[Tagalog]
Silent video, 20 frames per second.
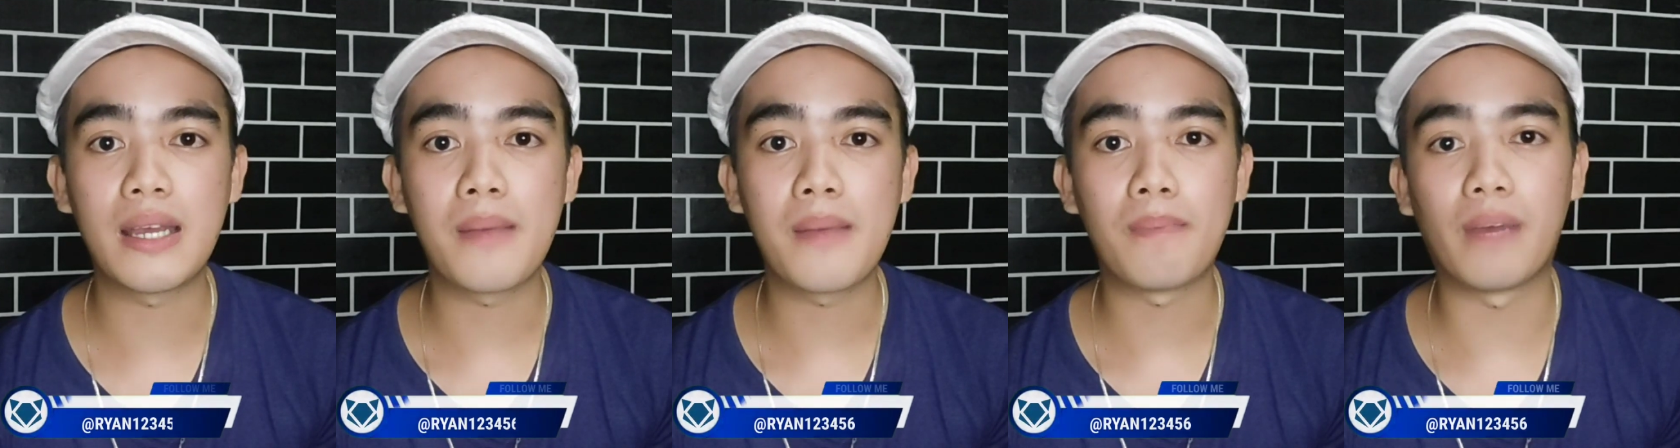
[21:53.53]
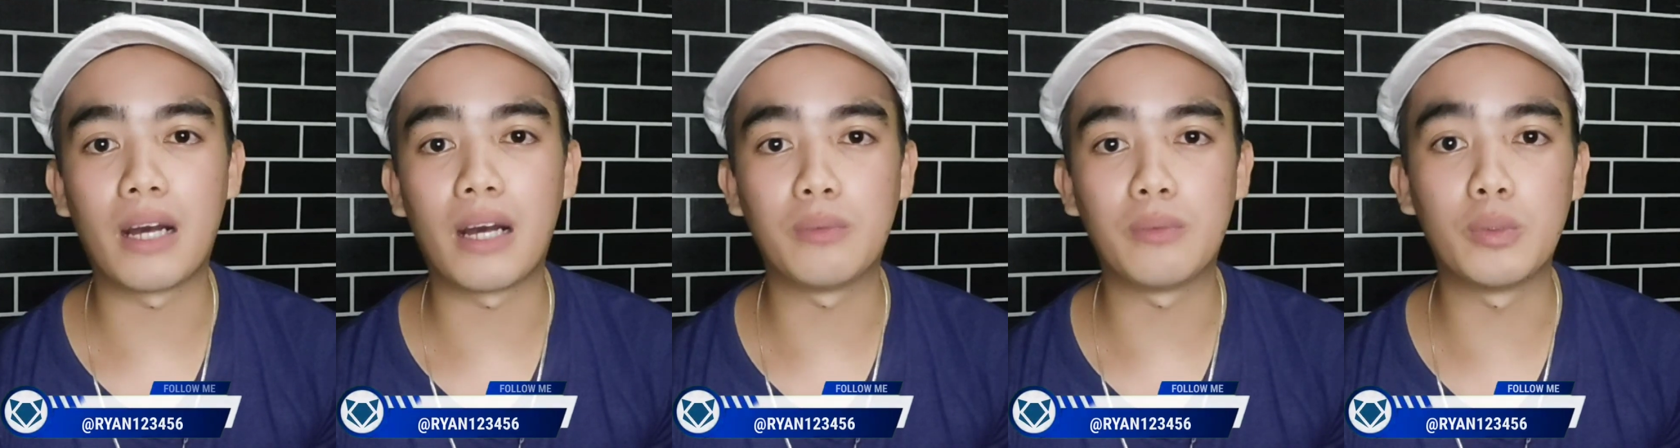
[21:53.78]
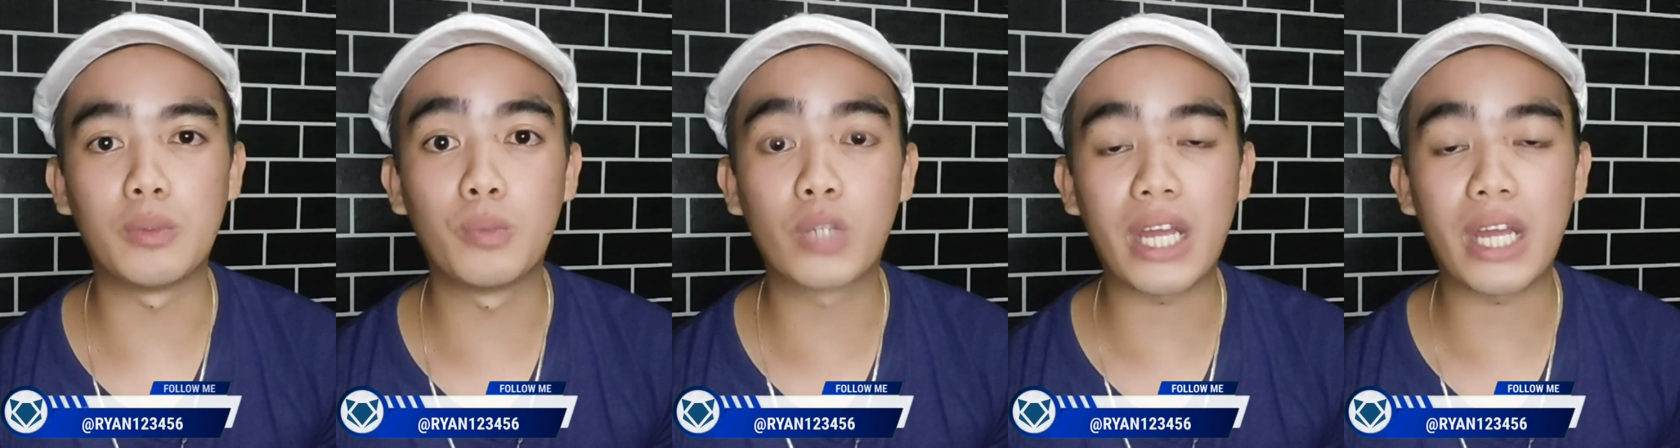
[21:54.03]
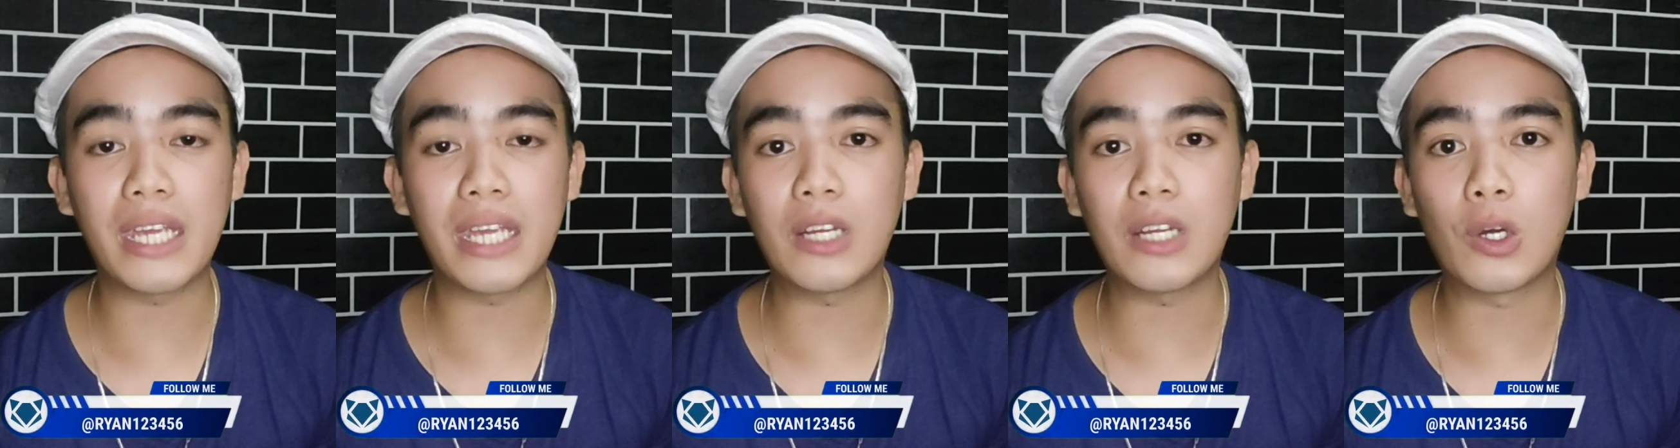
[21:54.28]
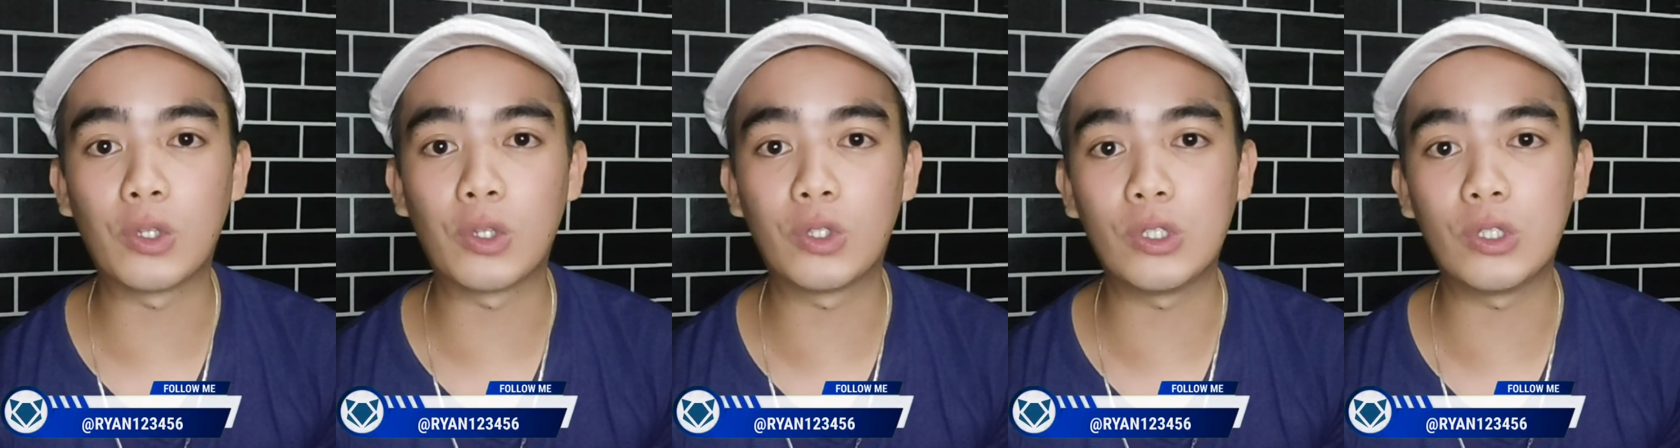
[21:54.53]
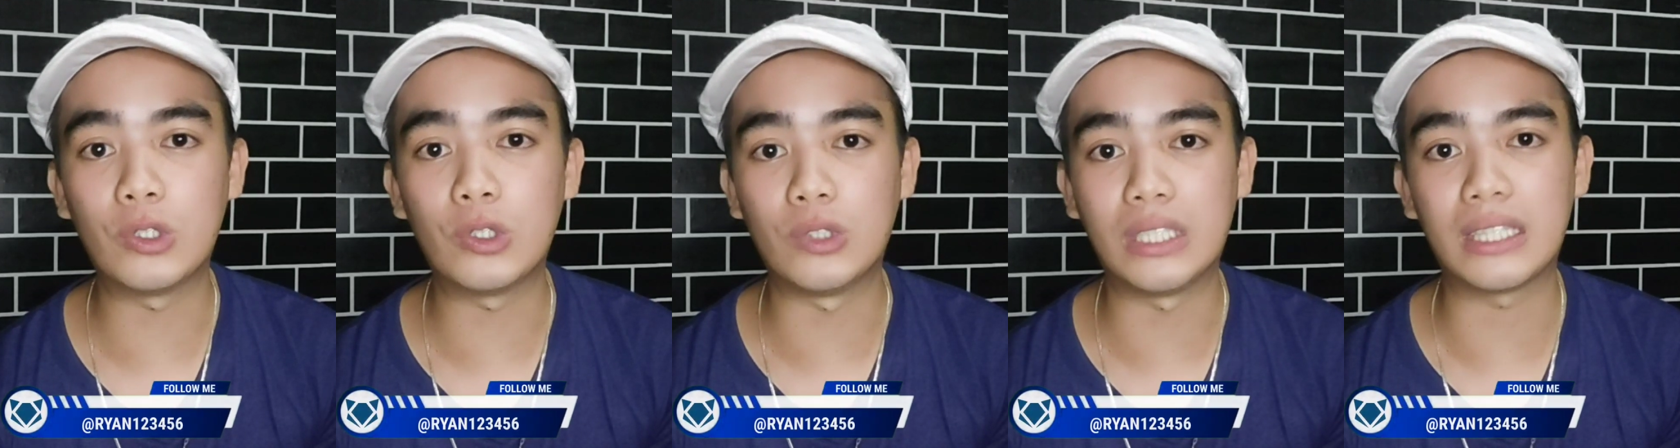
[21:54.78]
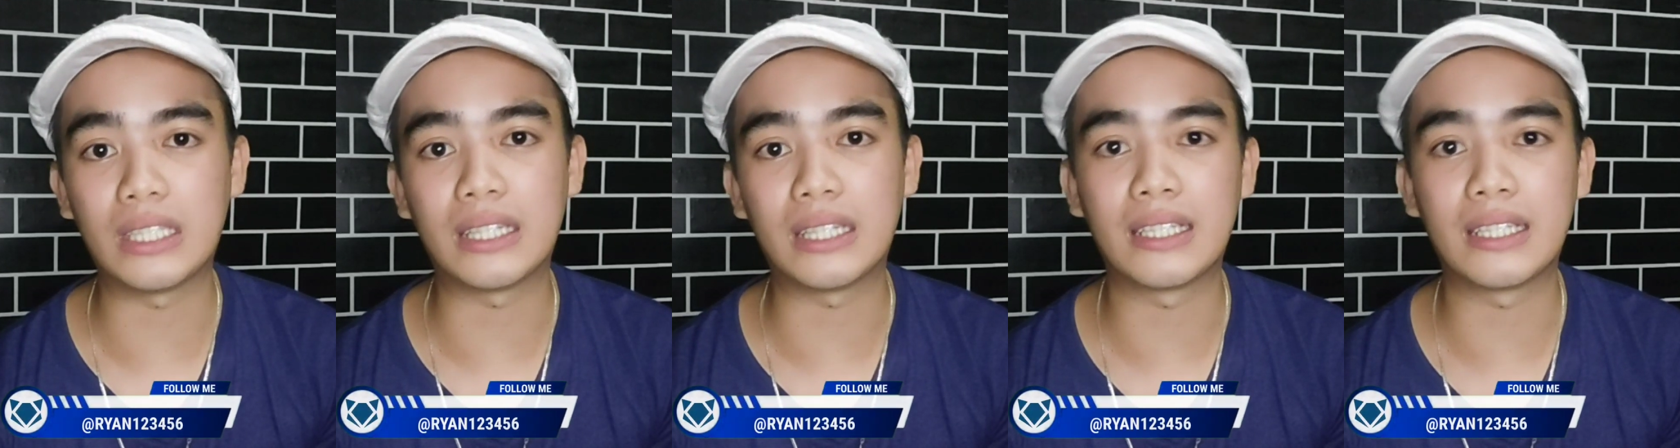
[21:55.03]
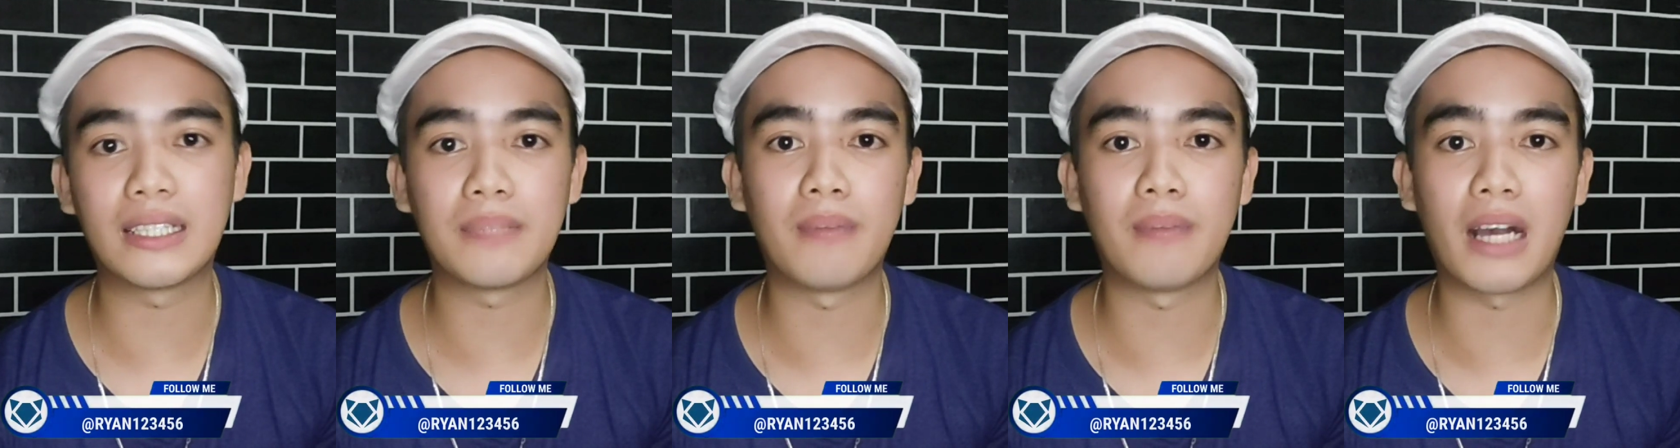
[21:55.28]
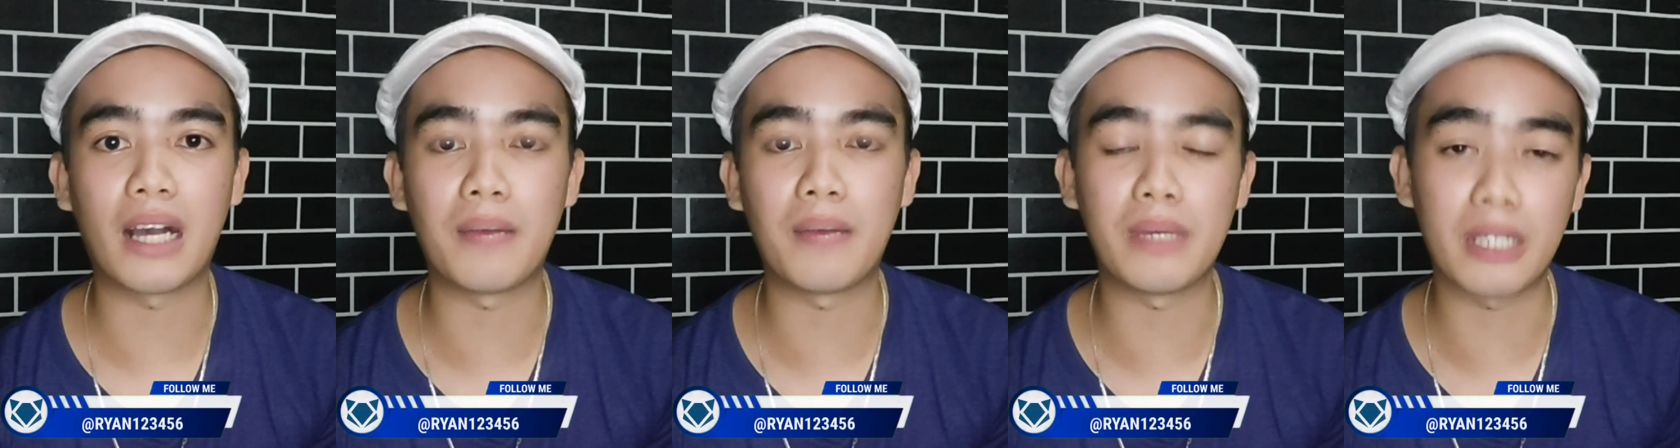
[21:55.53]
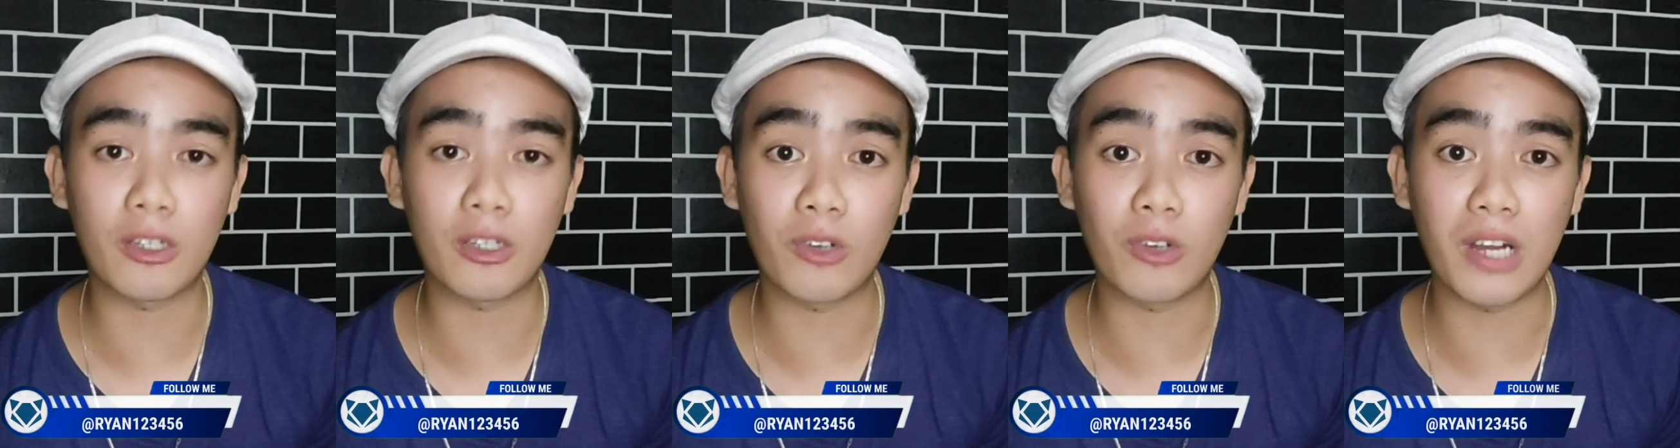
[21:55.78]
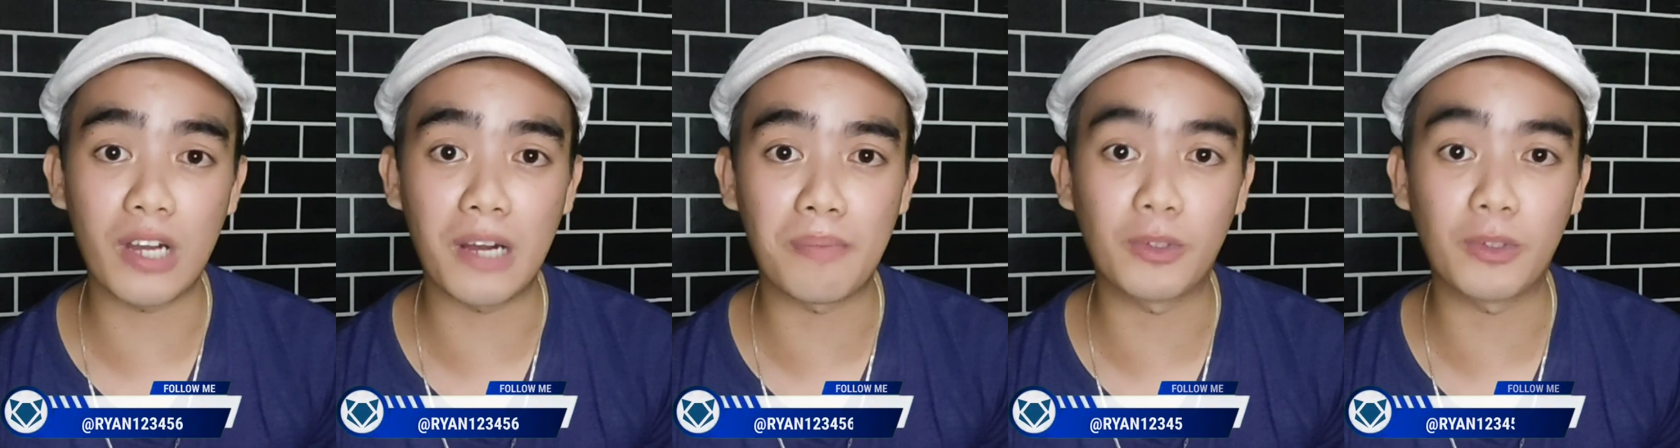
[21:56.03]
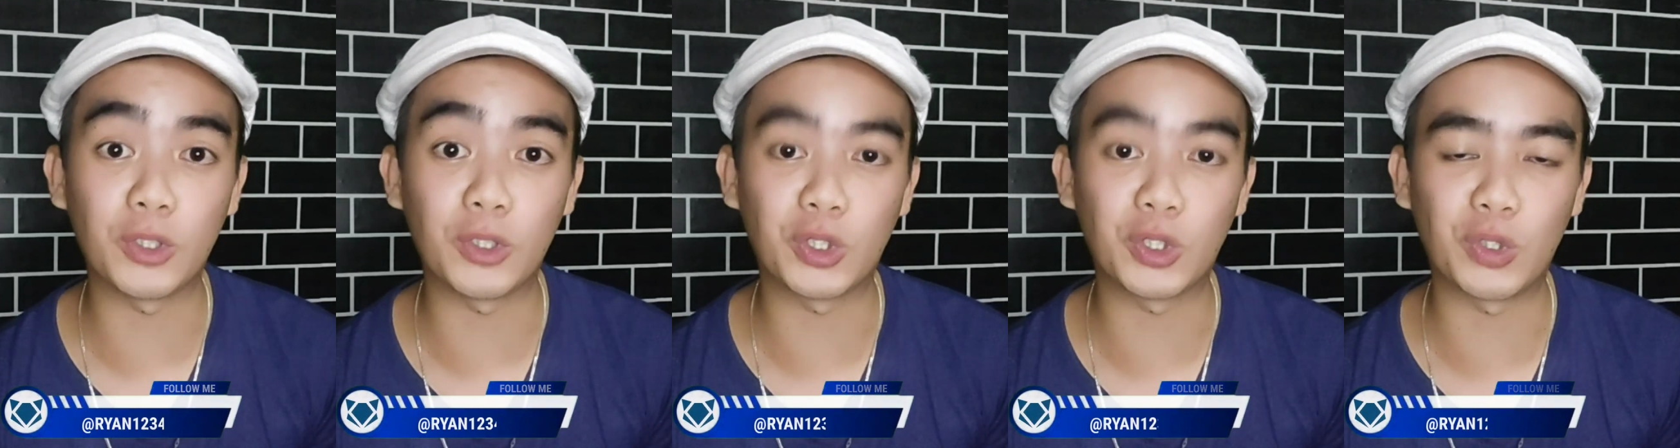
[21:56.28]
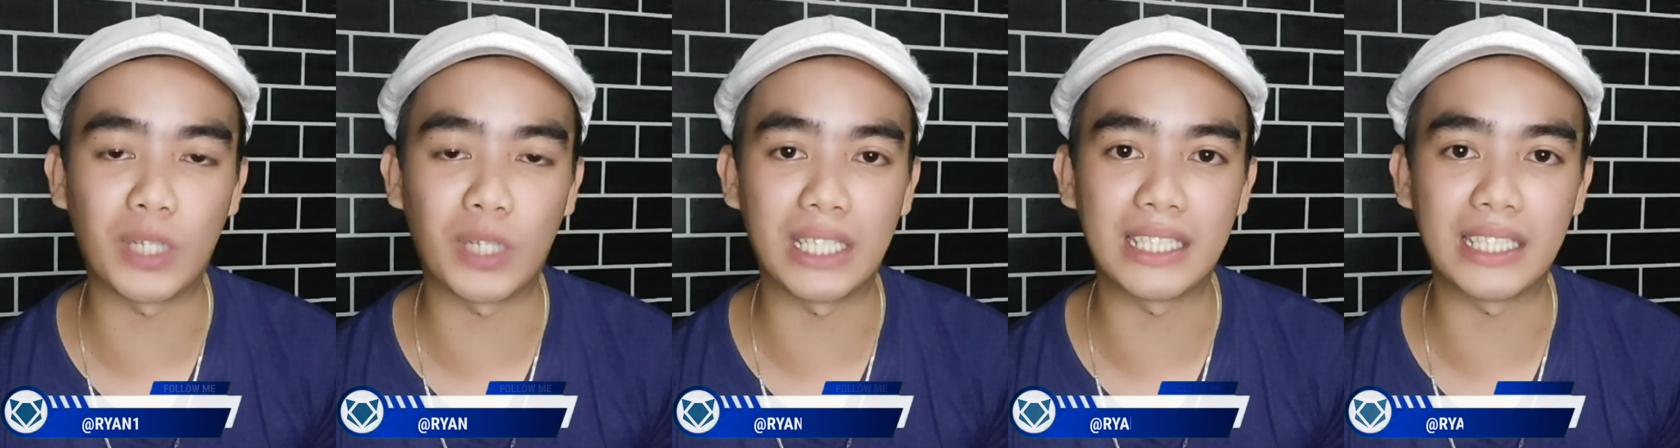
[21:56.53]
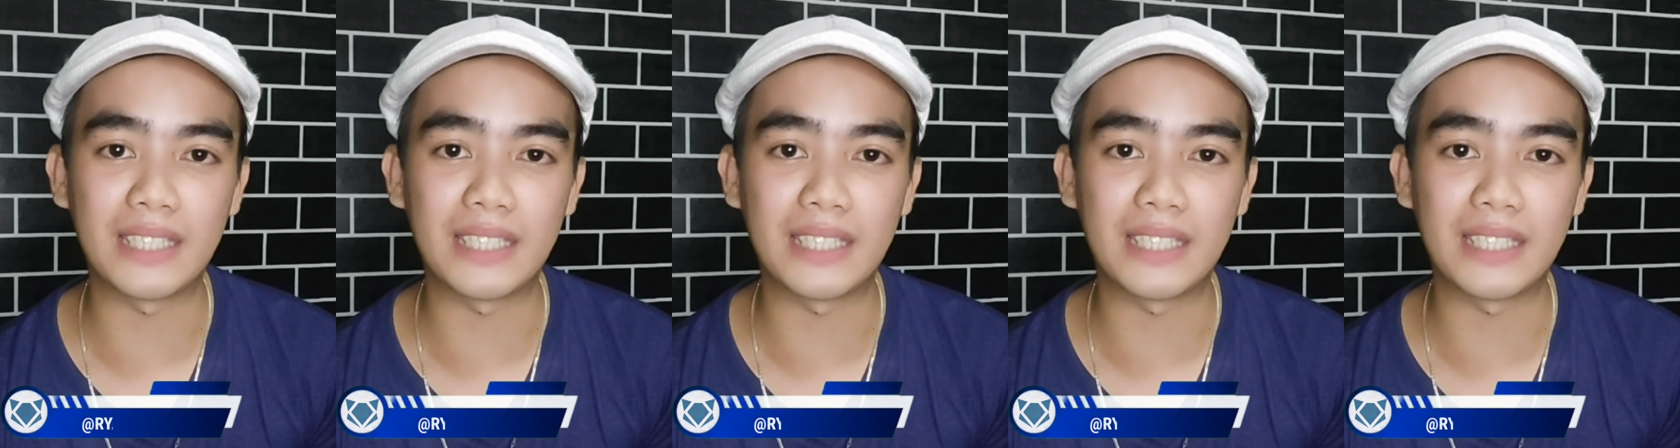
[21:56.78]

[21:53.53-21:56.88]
mga mumurahing condo unit. Baka mayroon kang magustuhan.